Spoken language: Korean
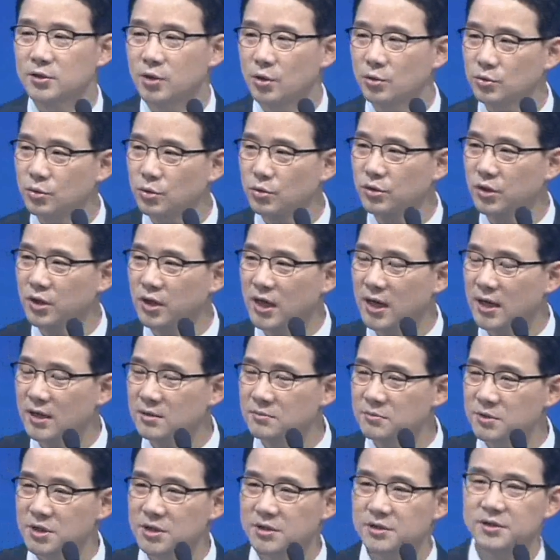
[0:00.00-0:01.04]
성도들이
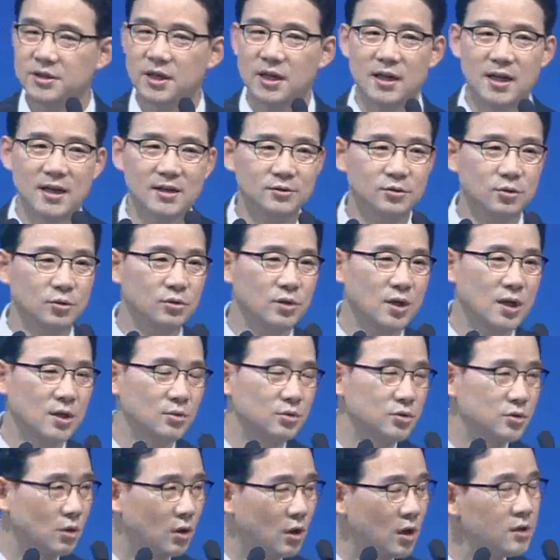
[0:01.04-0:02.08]
가끔 식사 약속을
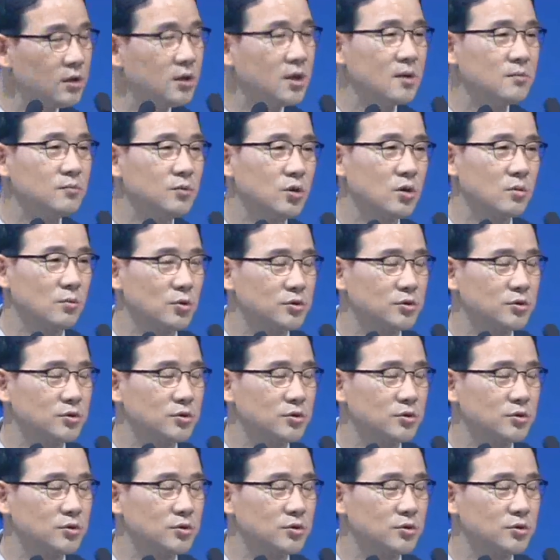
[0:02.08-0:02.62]
하고 저한테 물어요.